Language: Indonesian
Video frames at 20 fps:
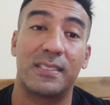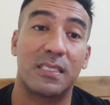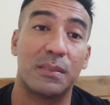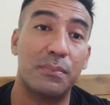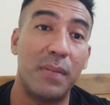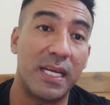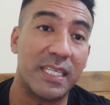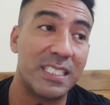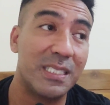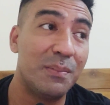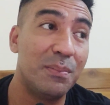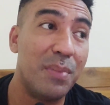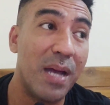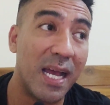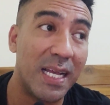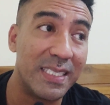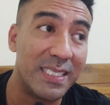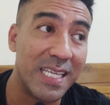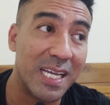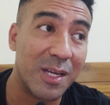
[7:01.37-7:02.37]
semakin
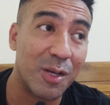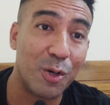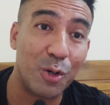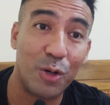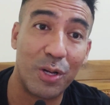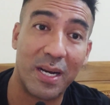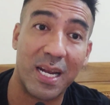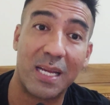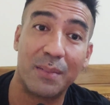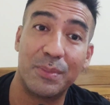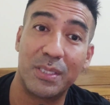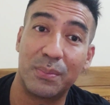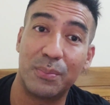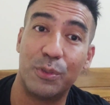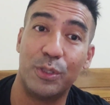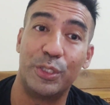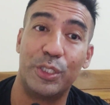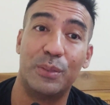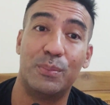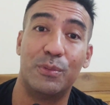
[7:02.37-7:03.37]
banyak orang
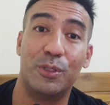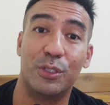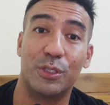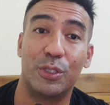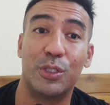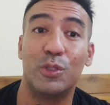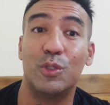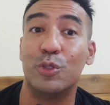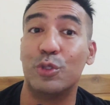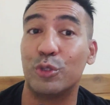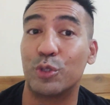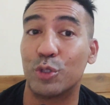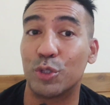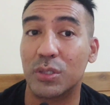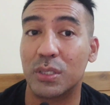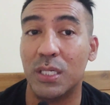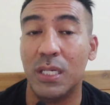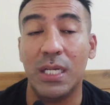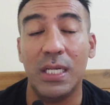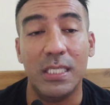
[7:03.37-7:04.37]
berbondong-bondong
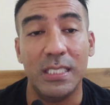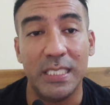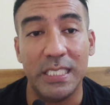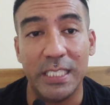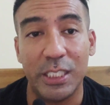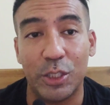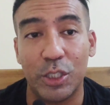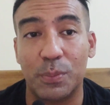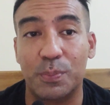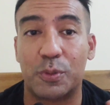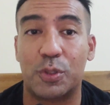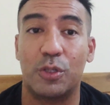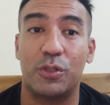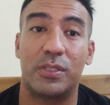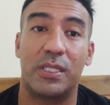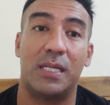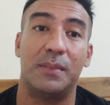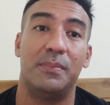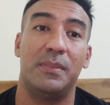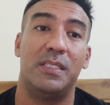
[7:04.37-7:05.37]
untuk ikut
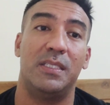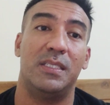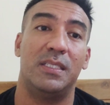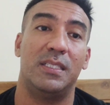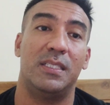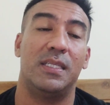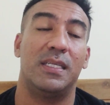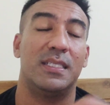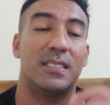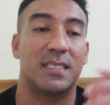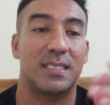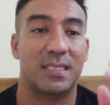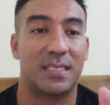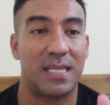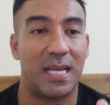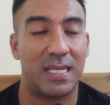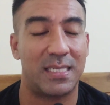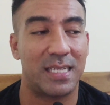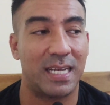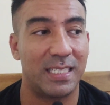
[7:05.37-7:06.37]
program ini.
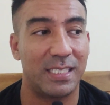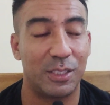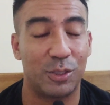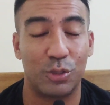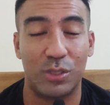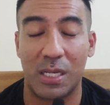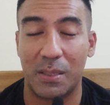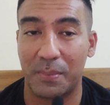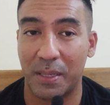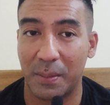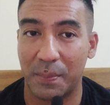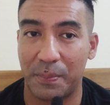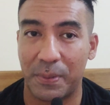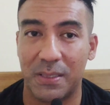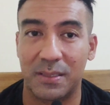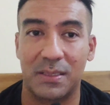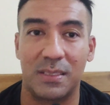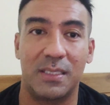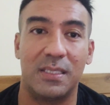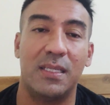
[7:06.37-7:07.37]
Karena ini sudah
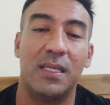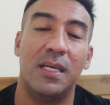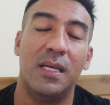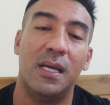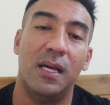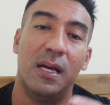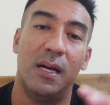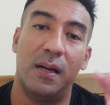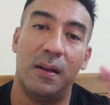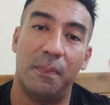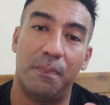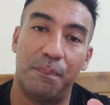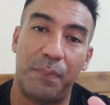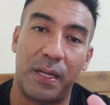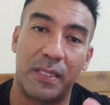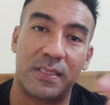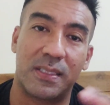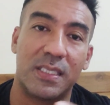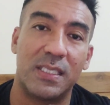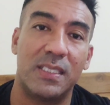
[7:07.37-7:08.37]
mepet nih,
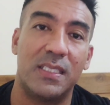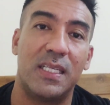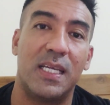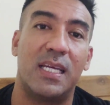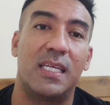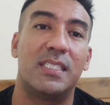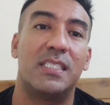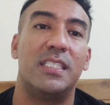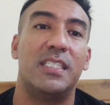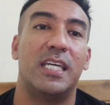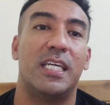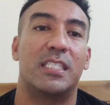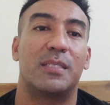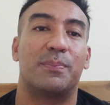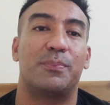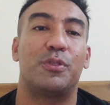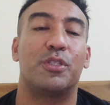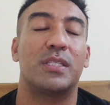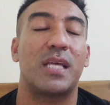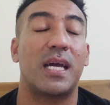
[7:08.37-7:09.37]
pastinya di
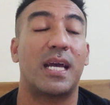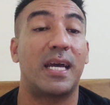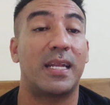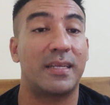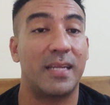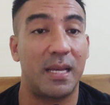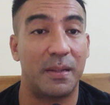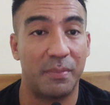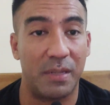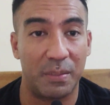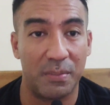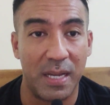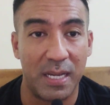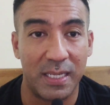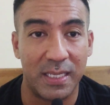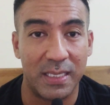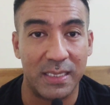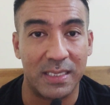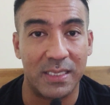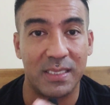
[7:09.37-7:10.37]
airport akan rame
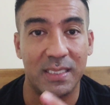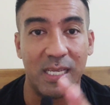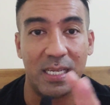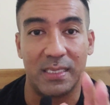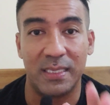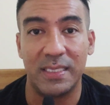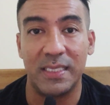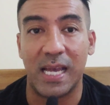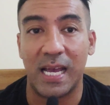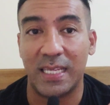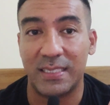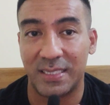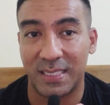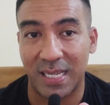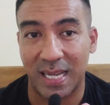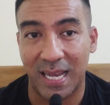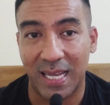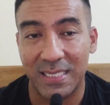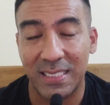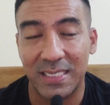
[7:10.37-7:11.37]
banget. Jadi
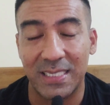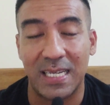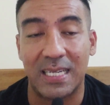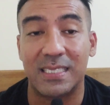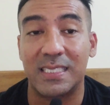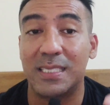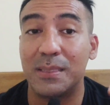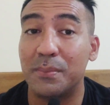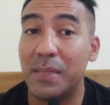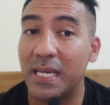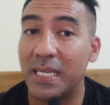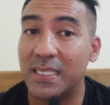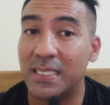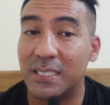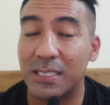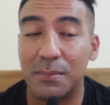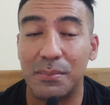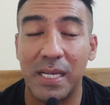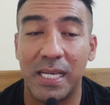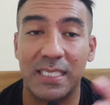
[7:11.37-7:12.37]
ancang-ancang lebih
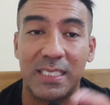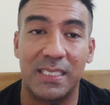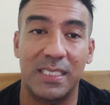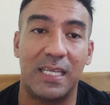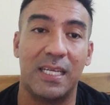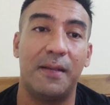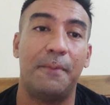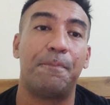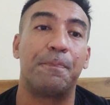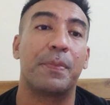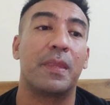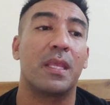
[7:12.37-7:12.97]
sebaiknya